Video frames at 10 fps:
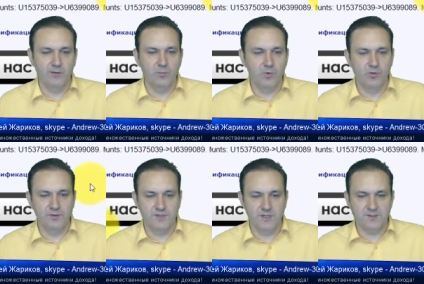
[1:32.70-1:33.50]

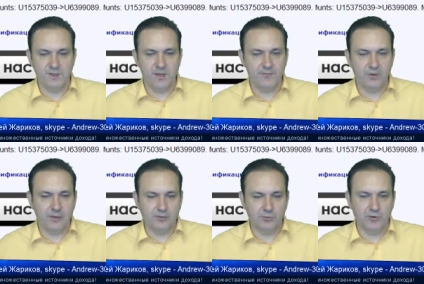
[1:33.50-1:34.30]
Поэтому те
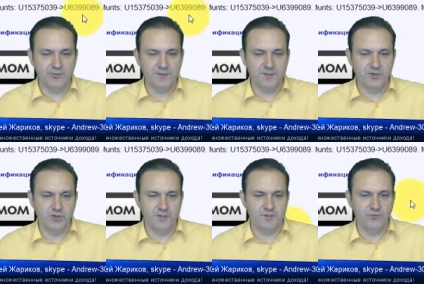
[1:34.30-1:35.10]
заявки, которые
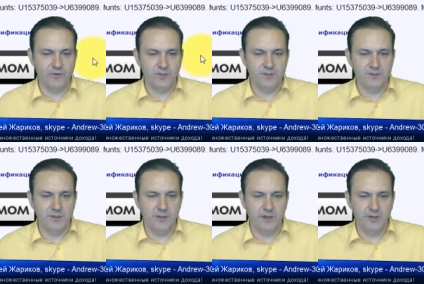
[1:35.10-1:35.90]
вы сейчас
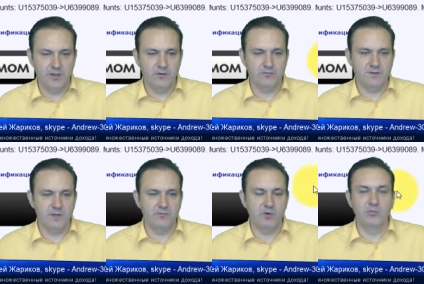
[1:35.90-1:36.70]
увидите, они
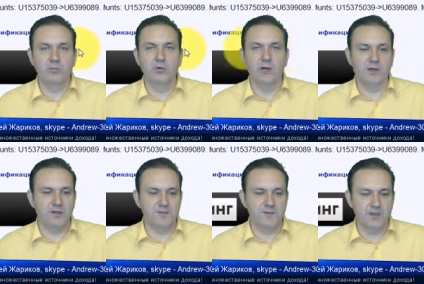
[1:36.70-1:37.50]
в основном
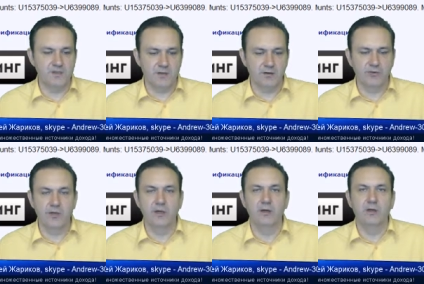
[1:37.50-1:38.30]
как раз
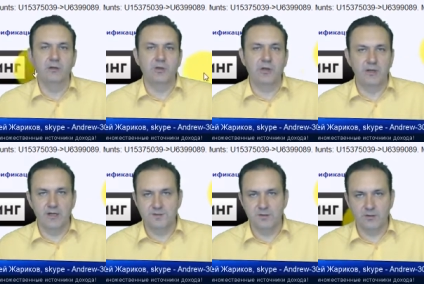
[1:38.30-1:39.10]
датированы
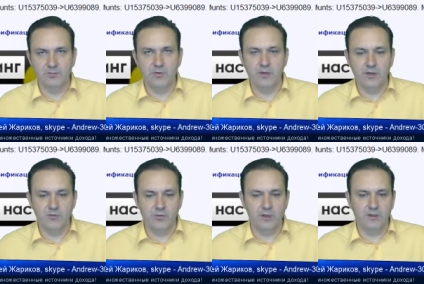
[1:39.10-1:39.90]
13
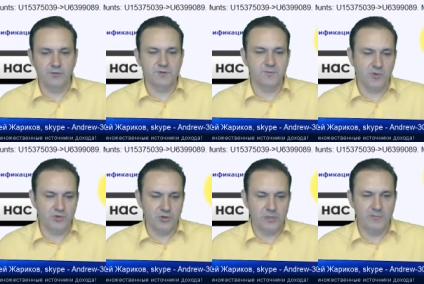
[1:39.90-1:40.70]
июля, то
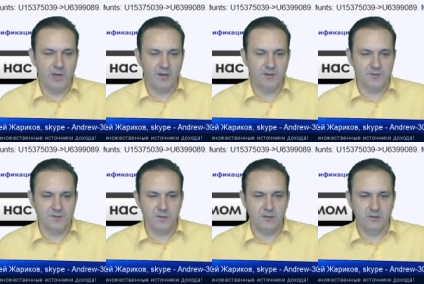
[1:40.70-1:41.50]
есть прошлой
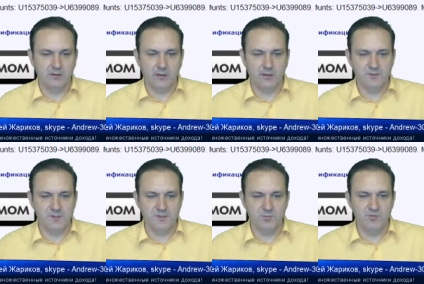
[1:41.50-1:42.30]
пятницей.
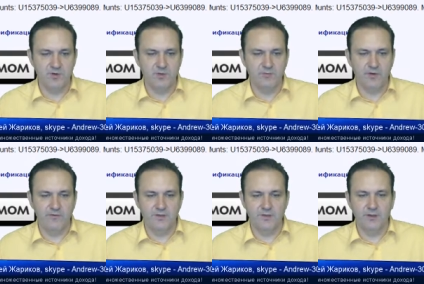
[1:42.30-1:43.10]
Итак, здесь мы
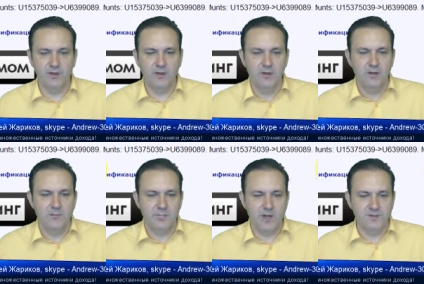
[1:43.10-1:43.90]
видим выведено
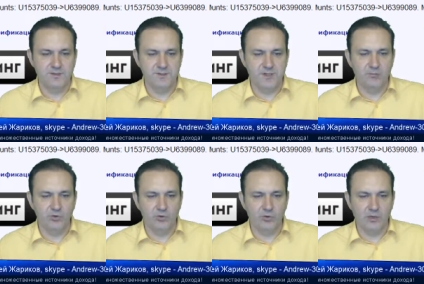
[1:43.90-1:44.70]

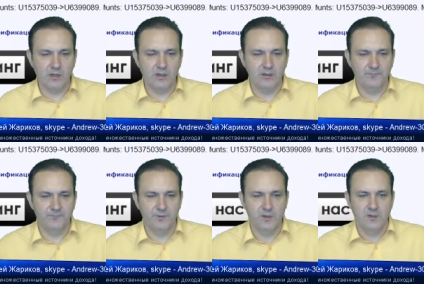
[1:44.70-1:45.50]
5,7
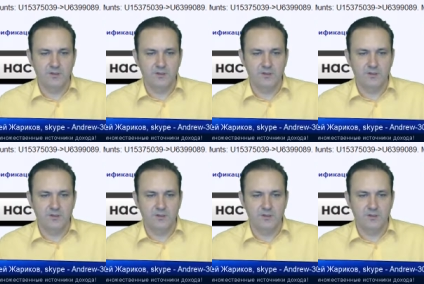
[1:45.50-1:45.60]
доллара,